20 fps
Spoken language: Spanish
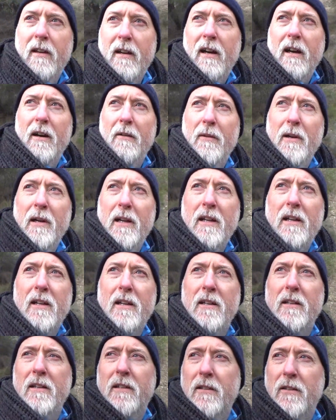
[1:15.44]
a ver
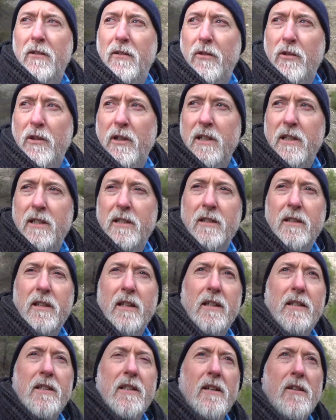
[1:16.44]
lo que
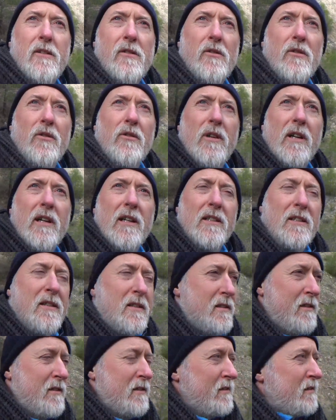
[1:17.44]
estas
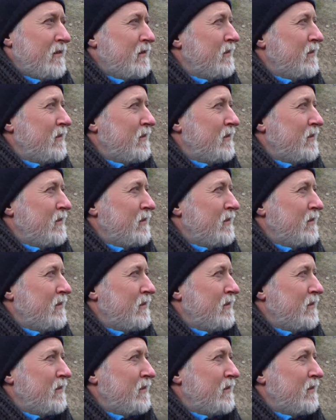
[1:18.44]
rocas